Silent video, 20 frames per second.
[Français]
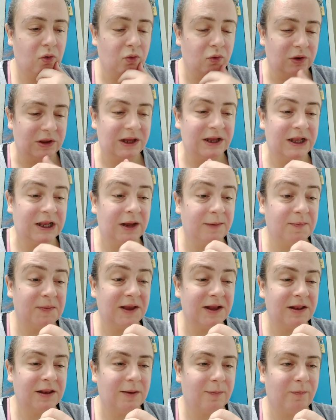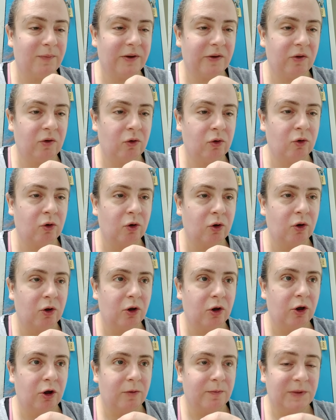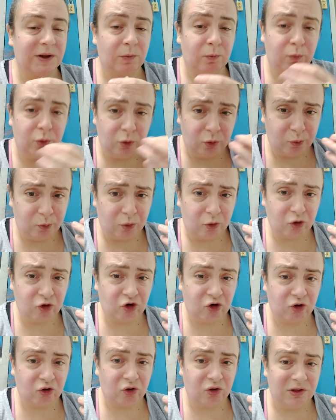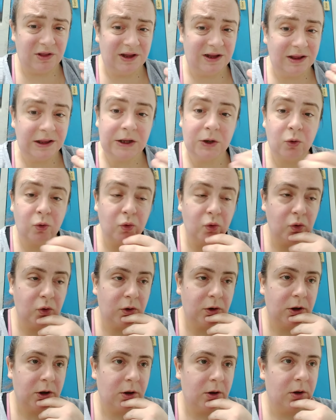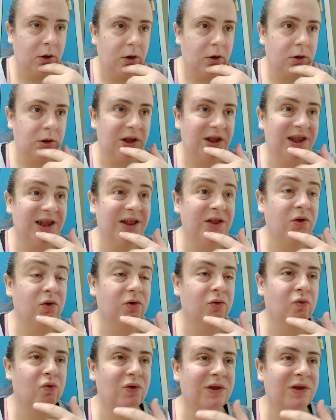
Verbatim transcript: contacter peut-être des personnes, peut-être plus proches d'un des deux, d'essayer de